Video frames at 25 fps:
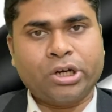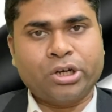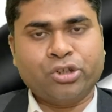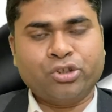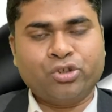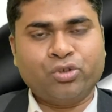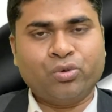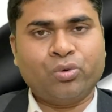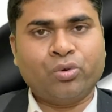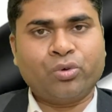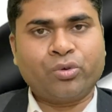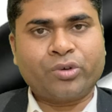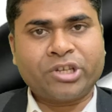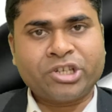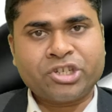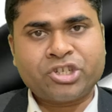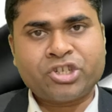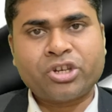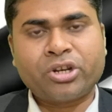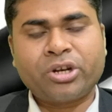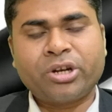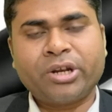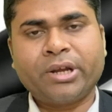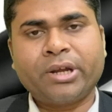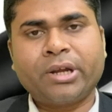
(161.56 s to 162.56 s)
जो
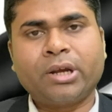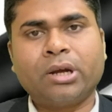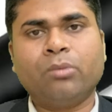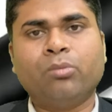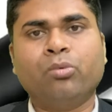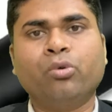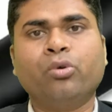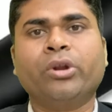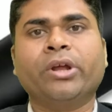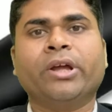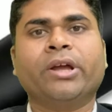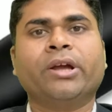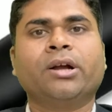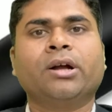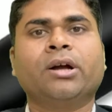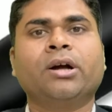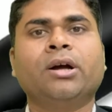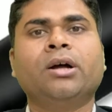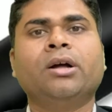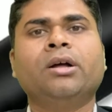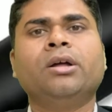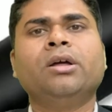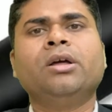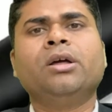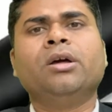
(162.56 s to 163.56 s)
लोकेशन रहेगा वो
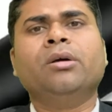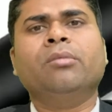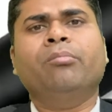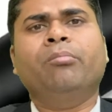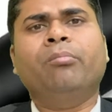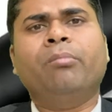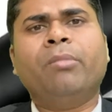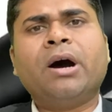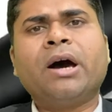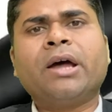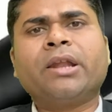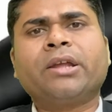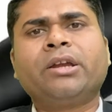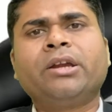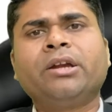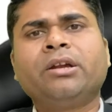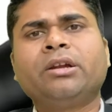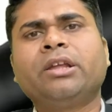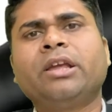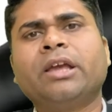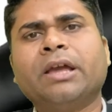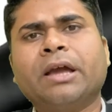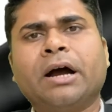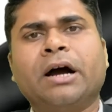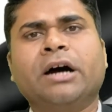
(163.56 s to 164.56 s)
रहेगा
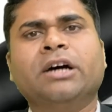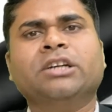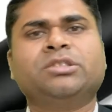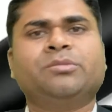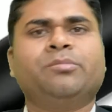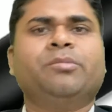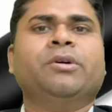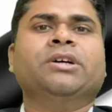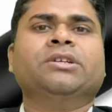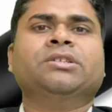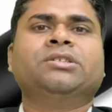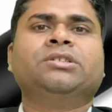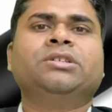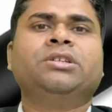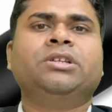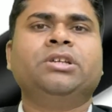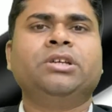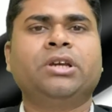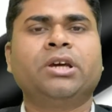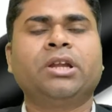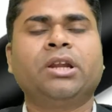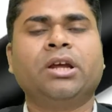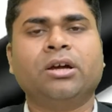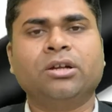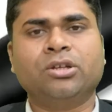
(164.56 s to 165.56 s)
मार्केट के आसपास
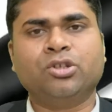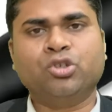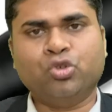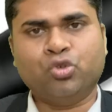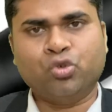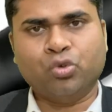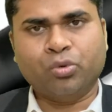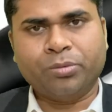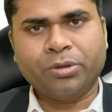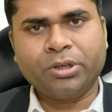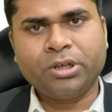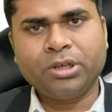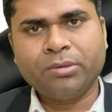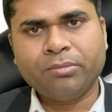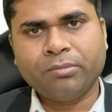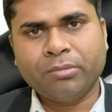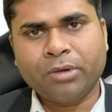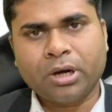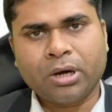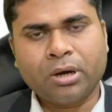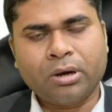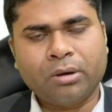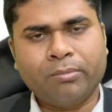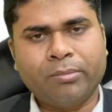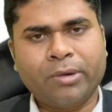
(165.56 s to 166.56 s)
ठीक है ना जो भी
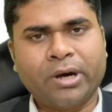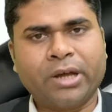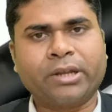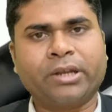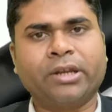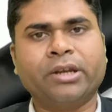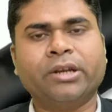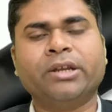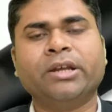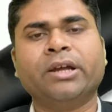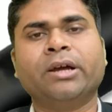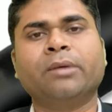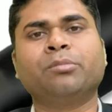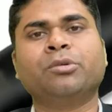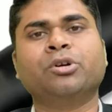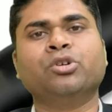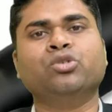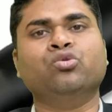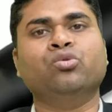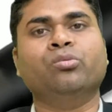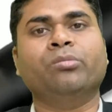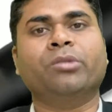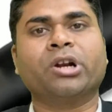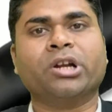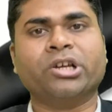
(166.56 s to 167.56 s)
मार्केट है आपका
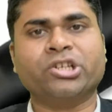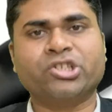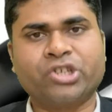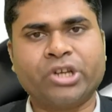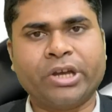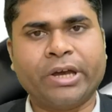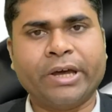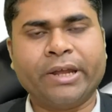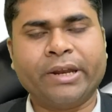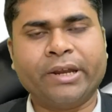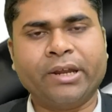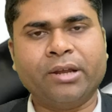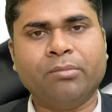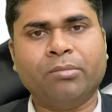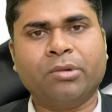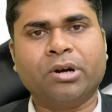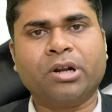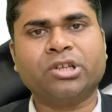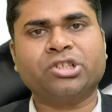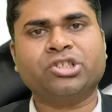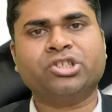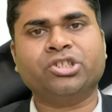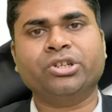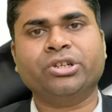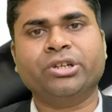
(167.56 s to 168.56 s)
जो बड़ा शहर है
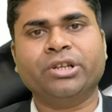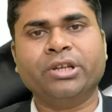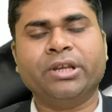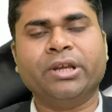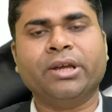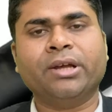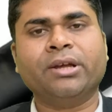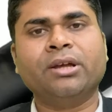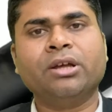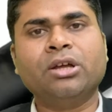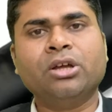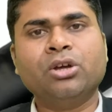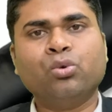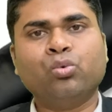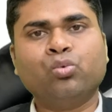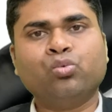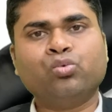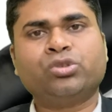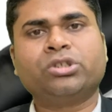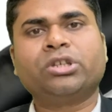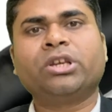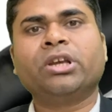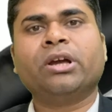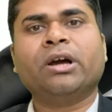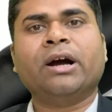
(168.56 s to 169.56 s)
बड़ा सिटी है
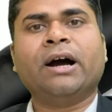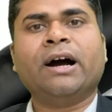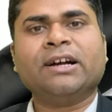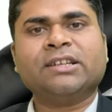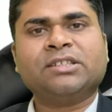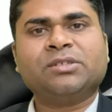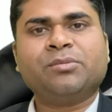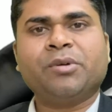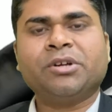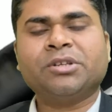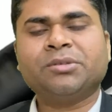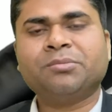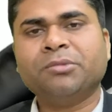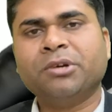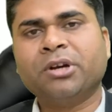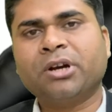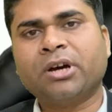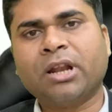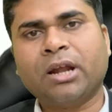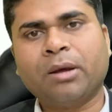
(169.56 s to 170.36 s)
उसके आसपास में अगर